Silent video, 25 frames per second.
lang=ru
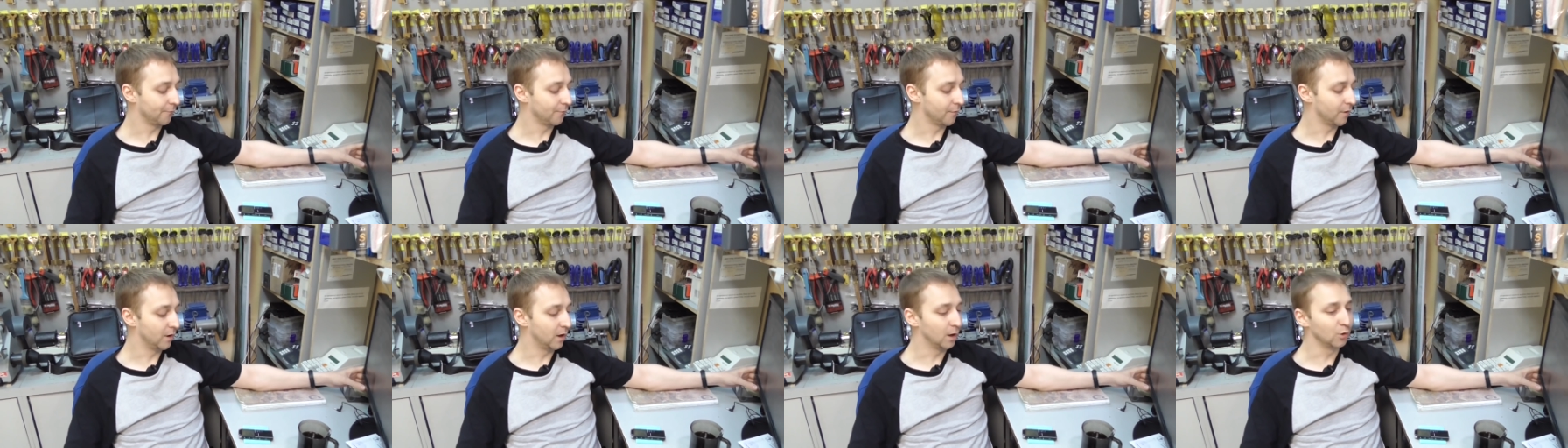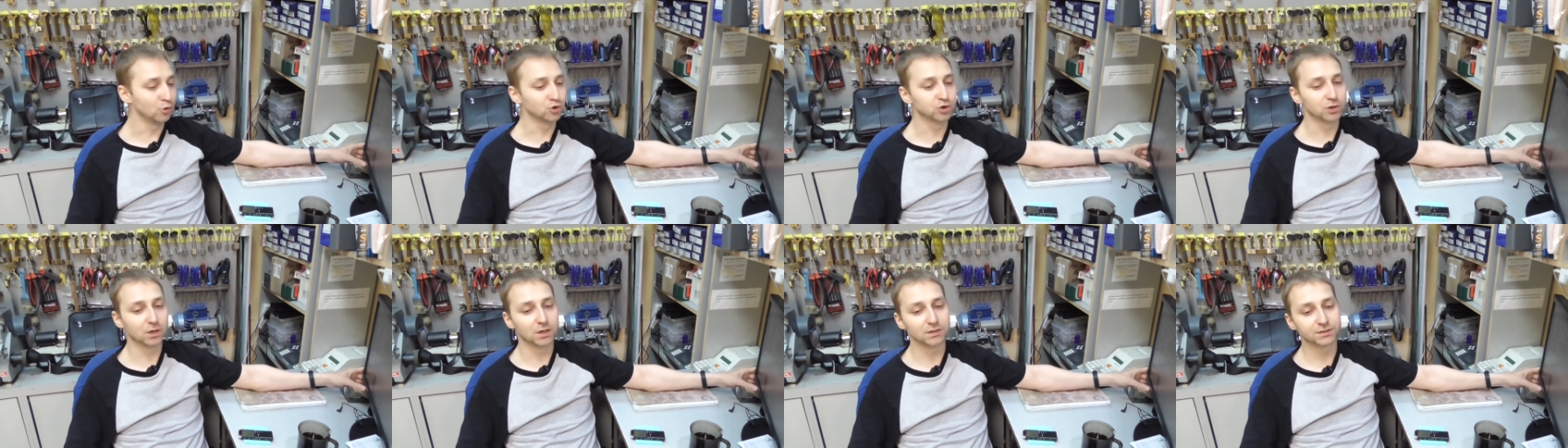Я
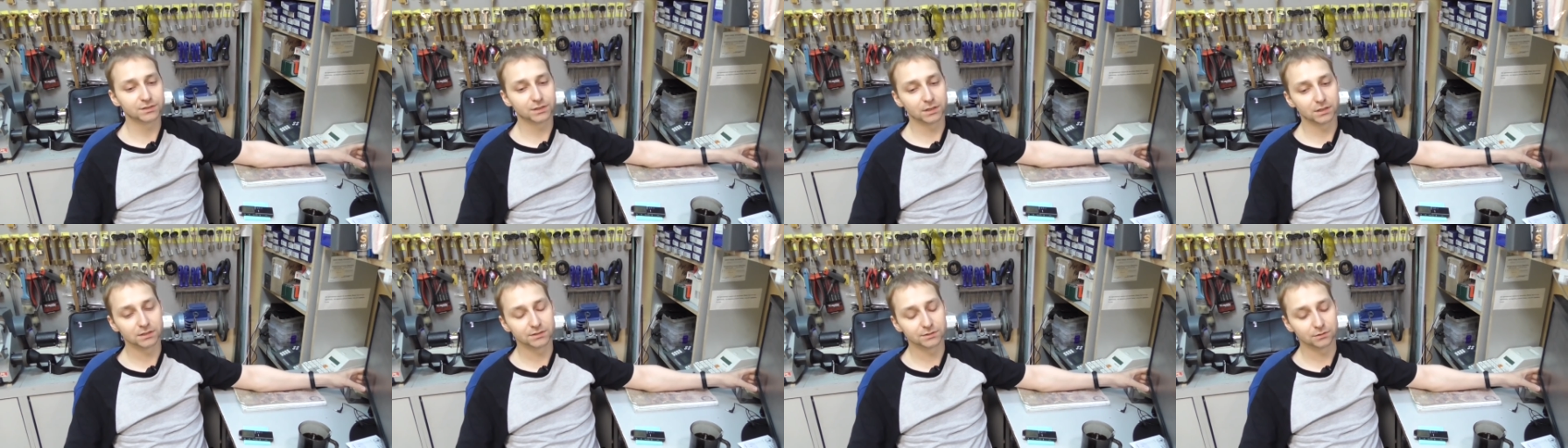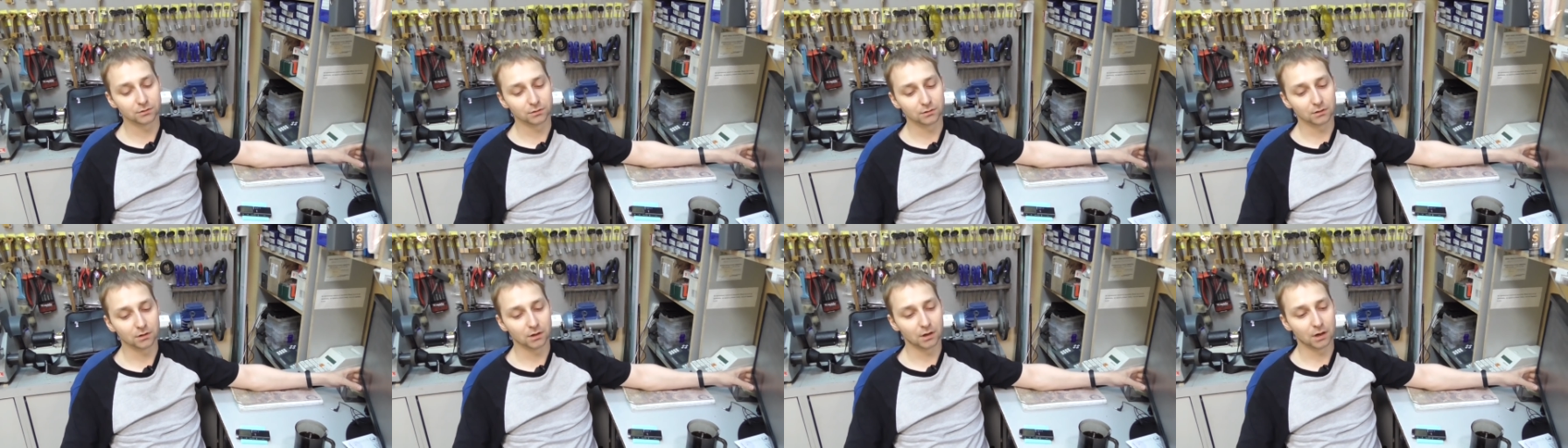уже
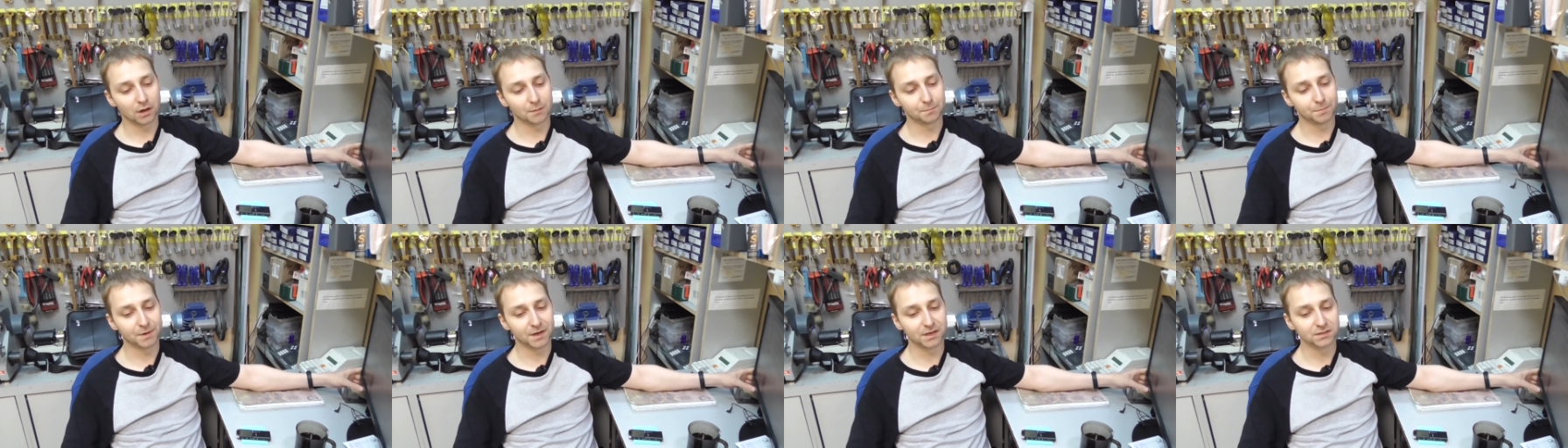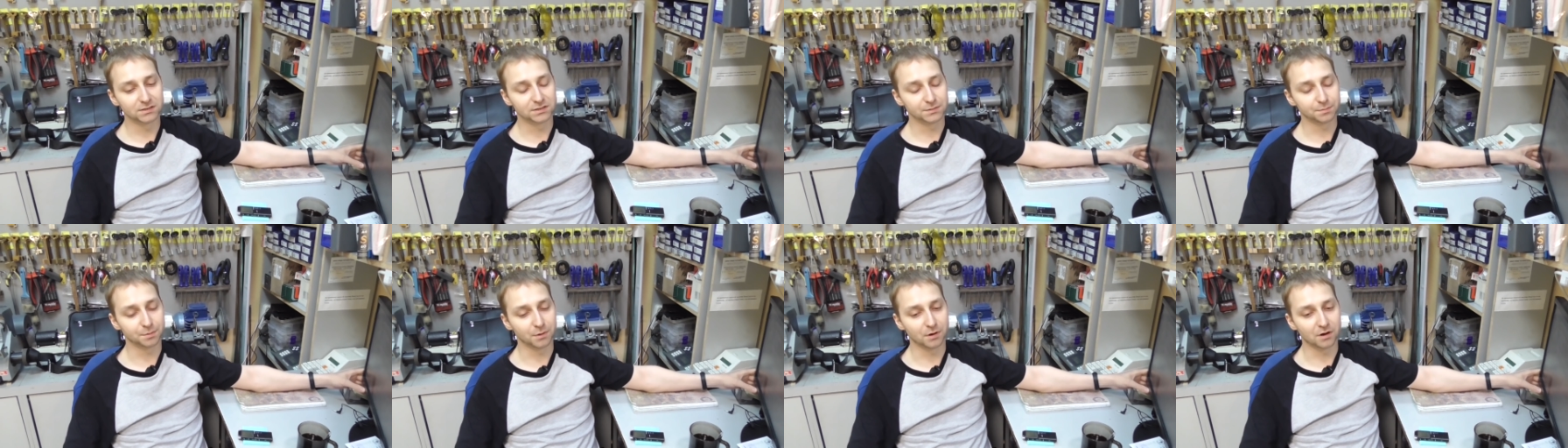рассказывал о
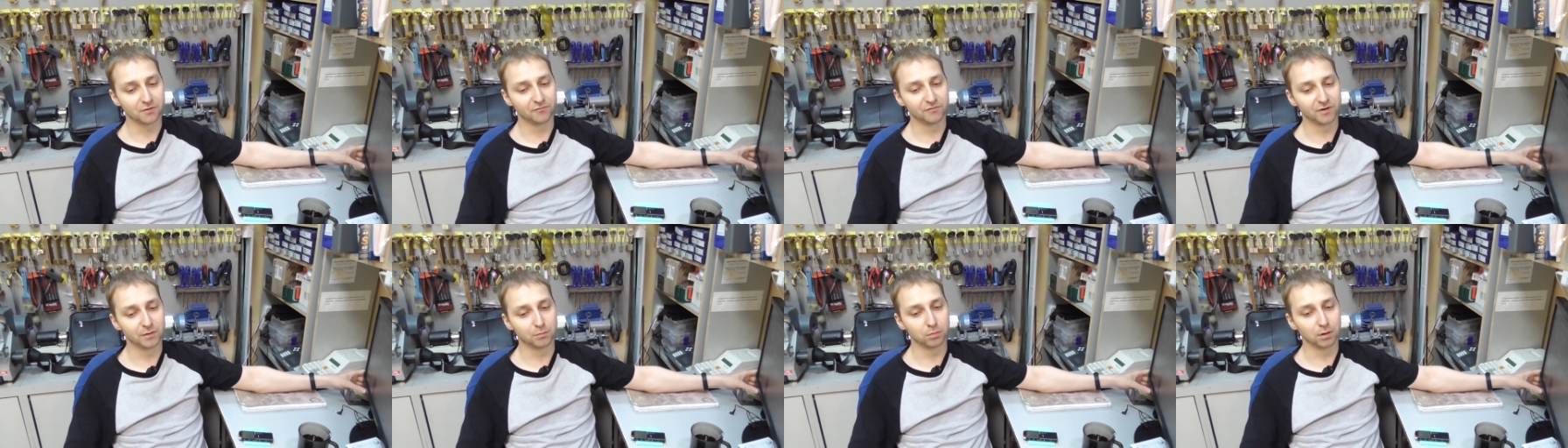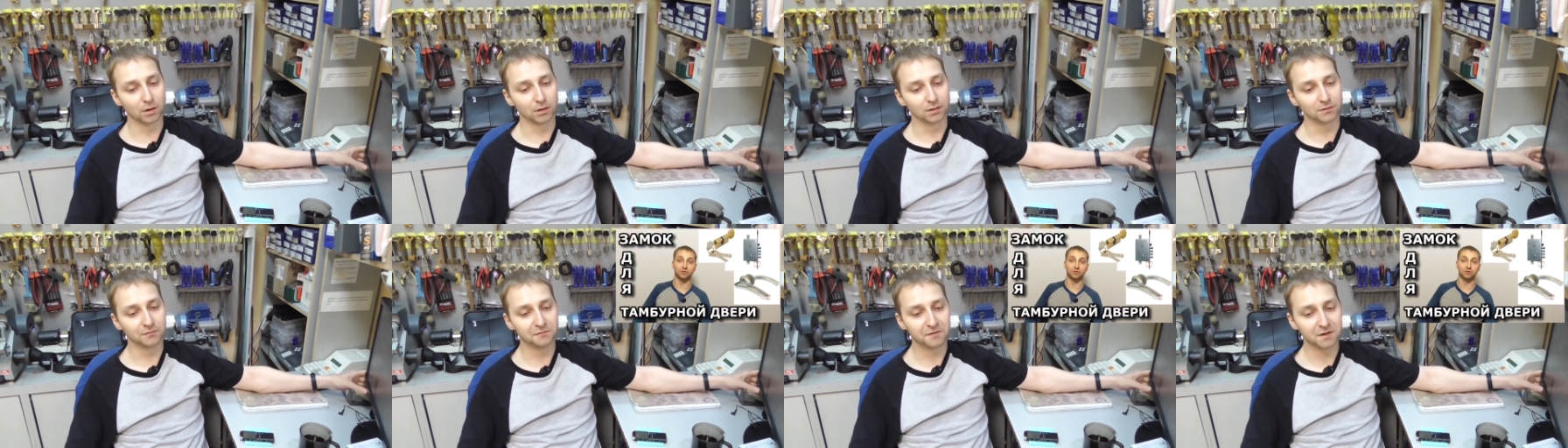принципах
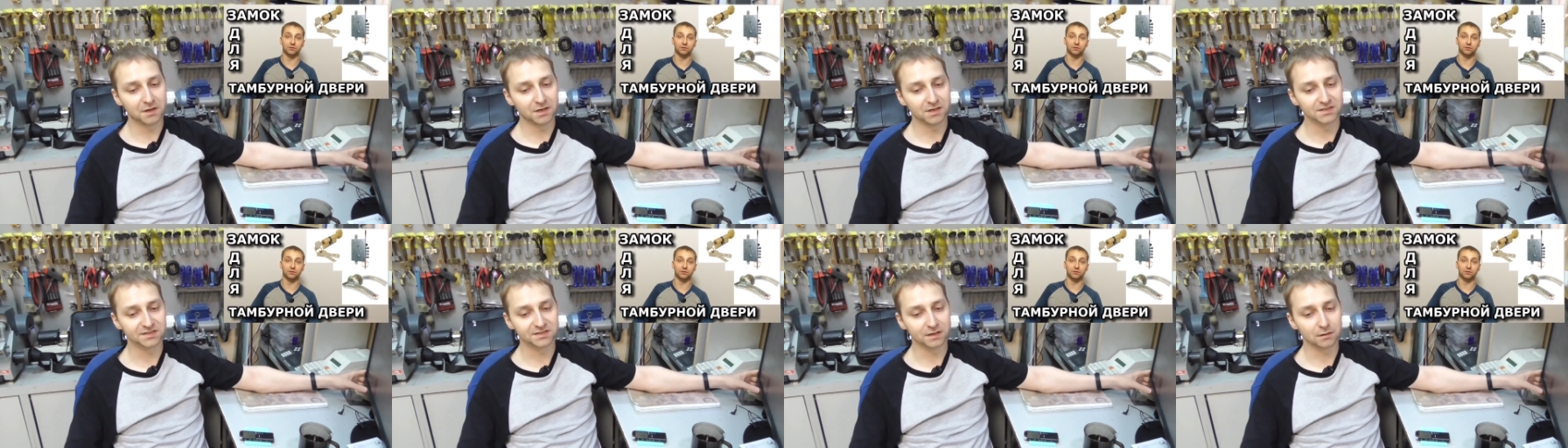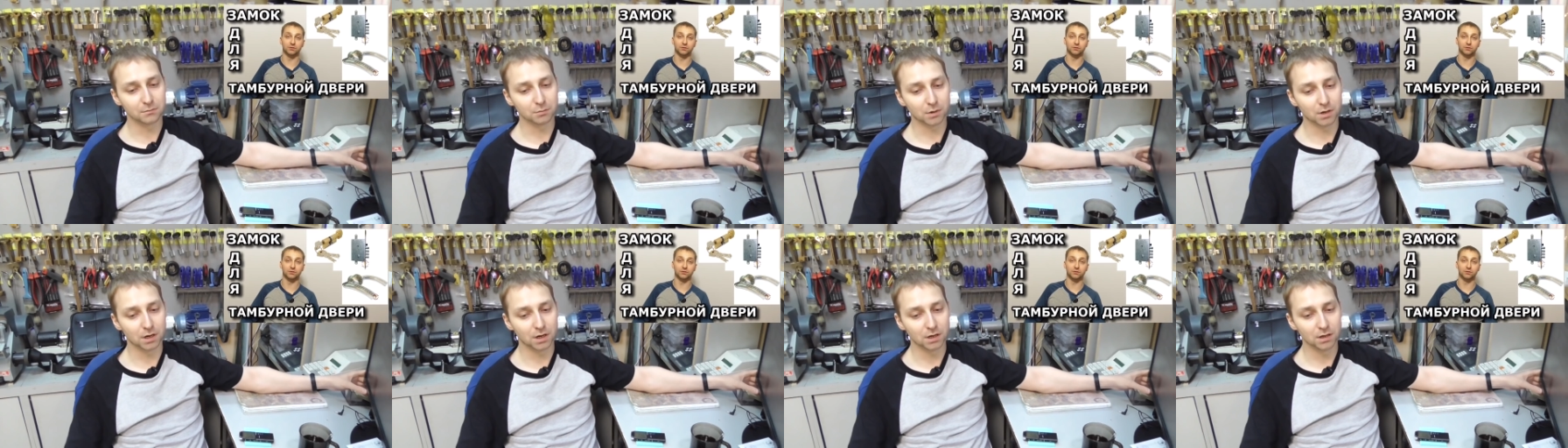выбора двери и
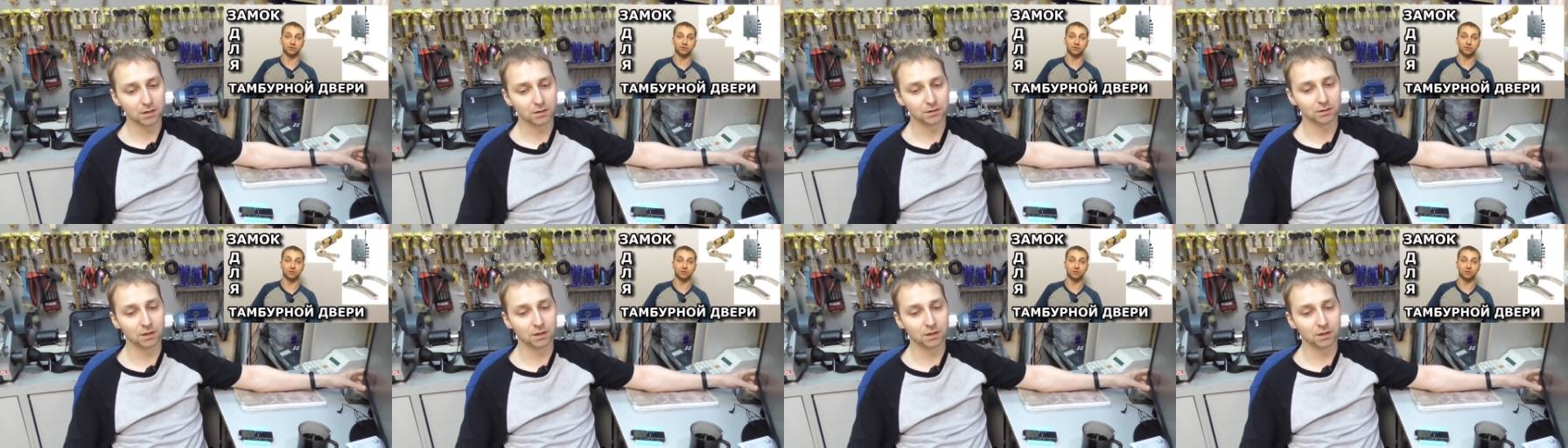замка